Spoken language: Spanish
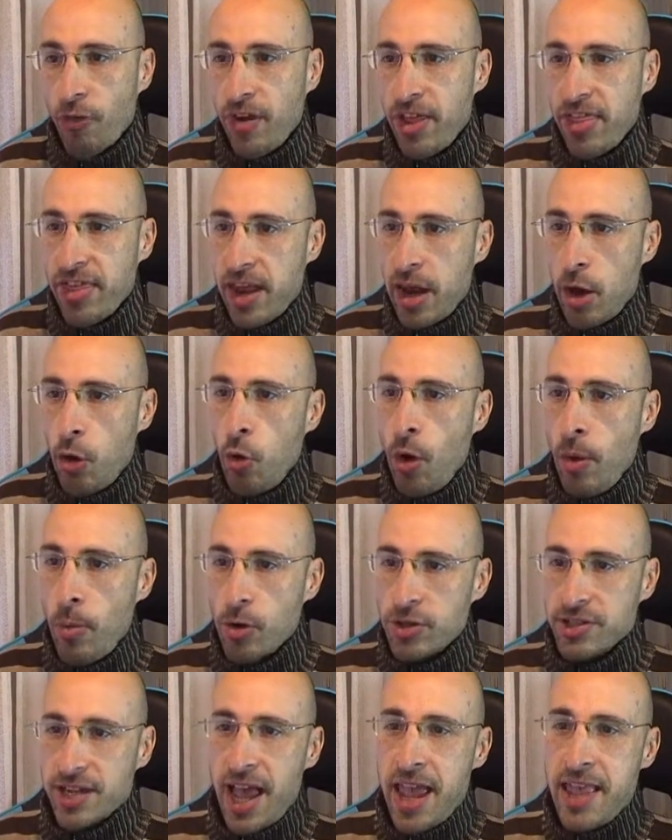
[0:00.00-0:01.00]
ofrecen
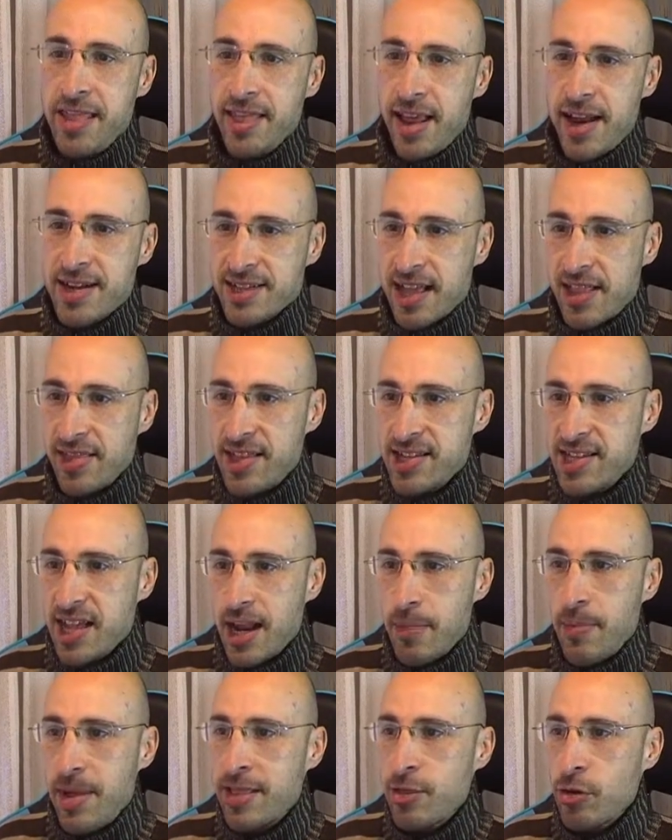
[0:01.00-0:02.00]
nuevos e
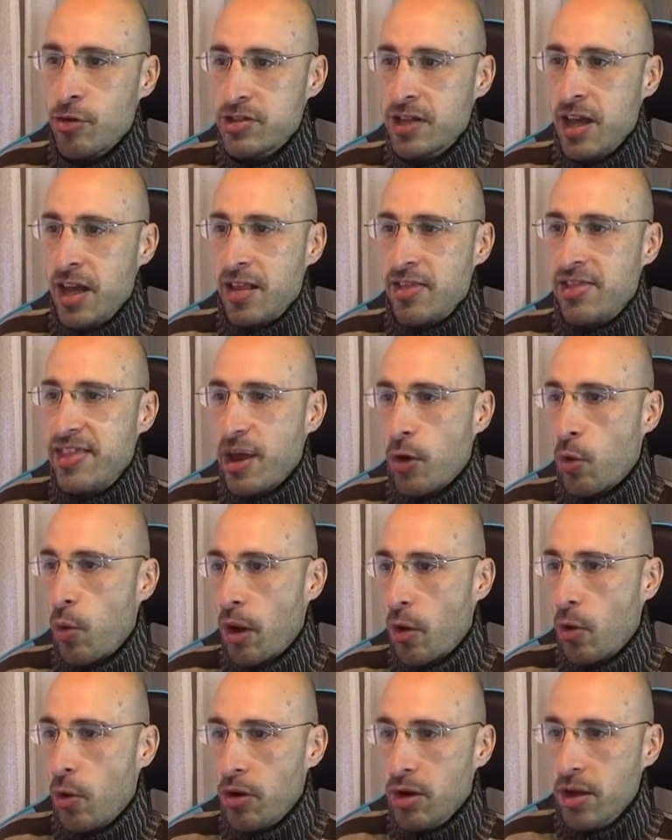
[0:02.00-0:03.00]
interesantes elementos de
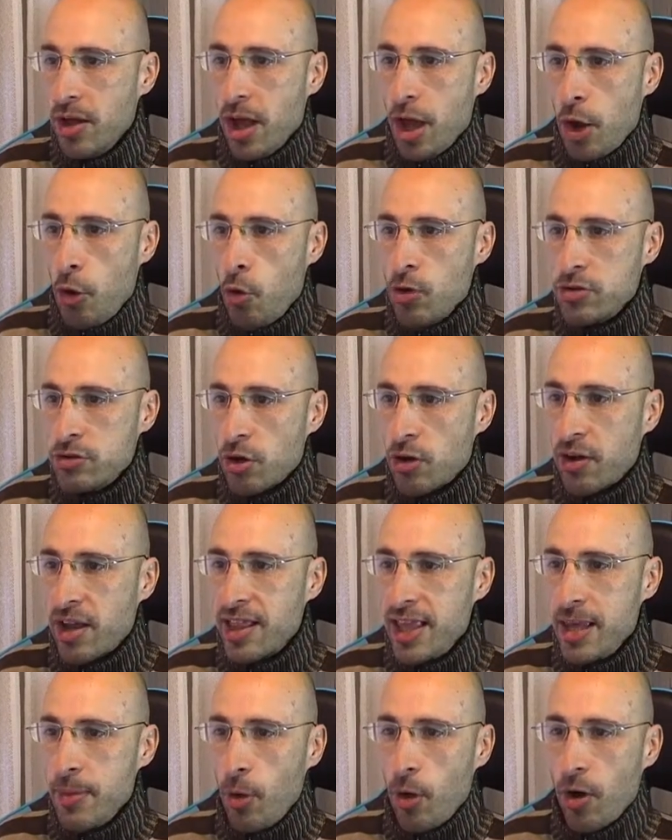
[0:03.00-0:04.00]
juego. Nuestro
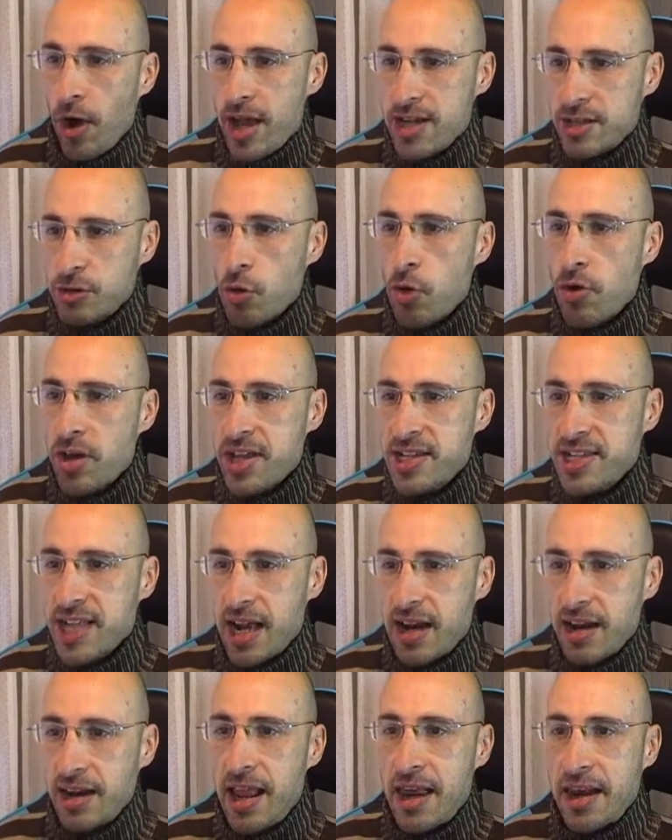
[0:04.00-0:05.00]
objetivo es
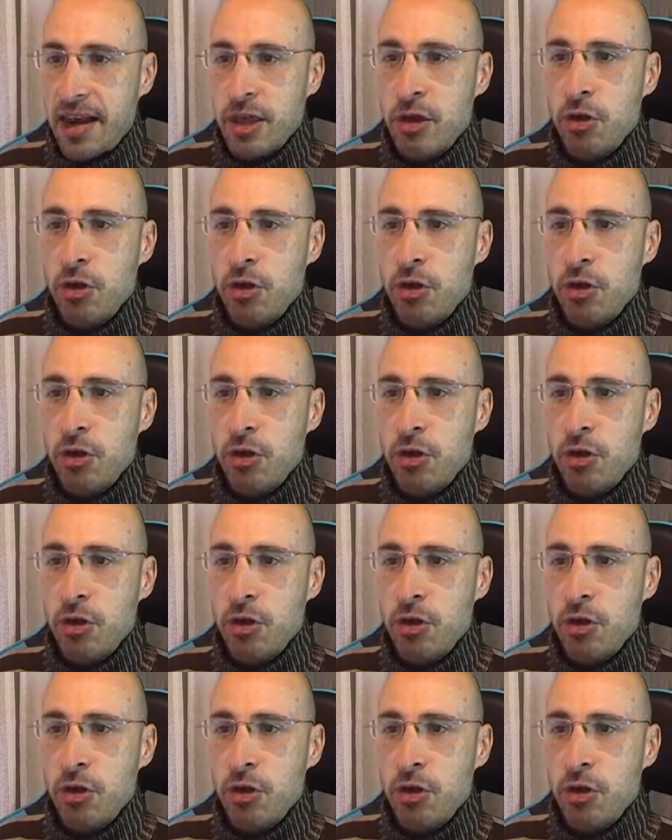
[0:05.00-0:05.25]
conquistar la